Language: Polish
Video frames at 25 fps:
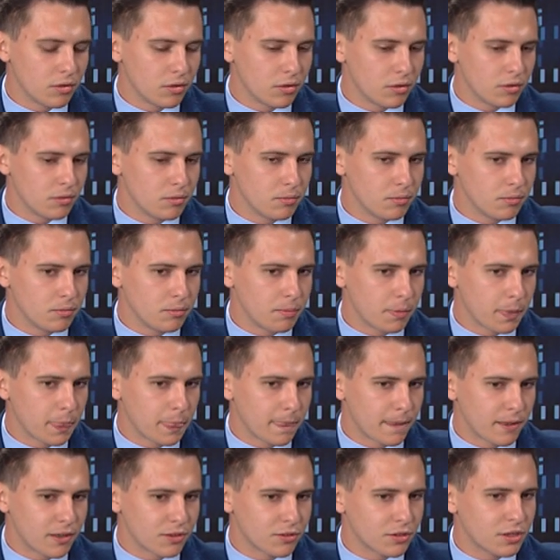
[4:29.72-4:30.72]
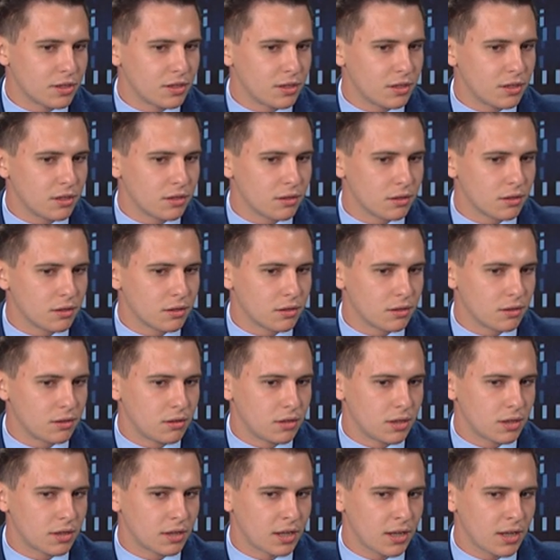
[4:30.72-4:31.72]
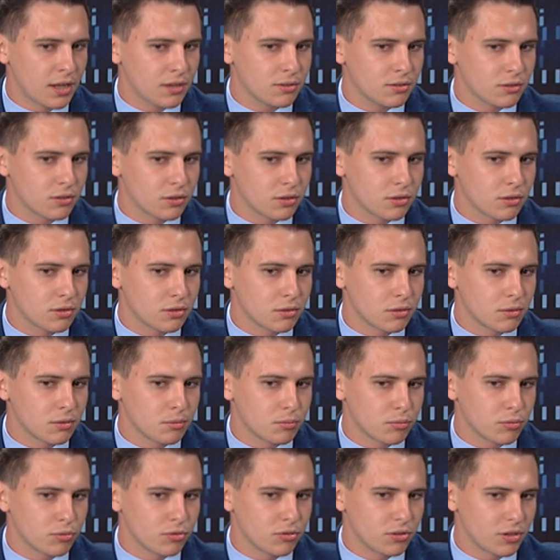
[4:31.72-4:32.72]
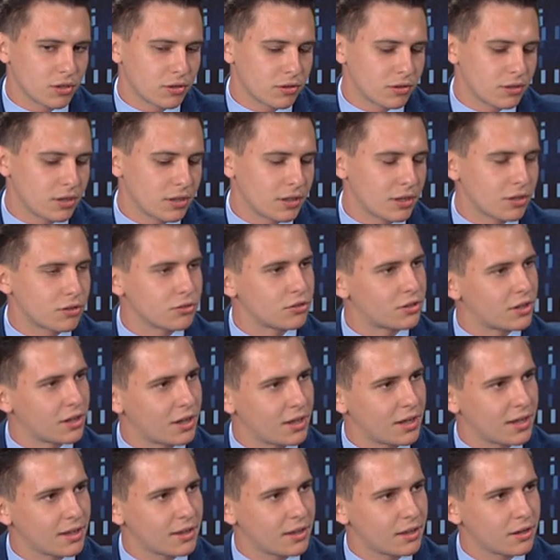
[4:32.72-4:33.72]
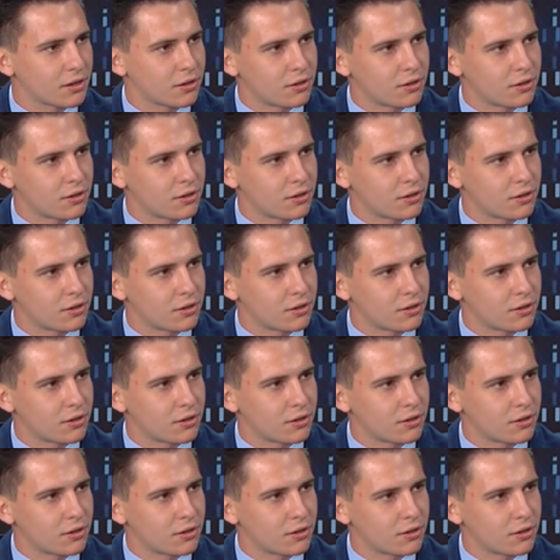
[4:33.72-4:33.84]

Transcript: y, jeżeli nie teraz, no to później kolejne 4 lata,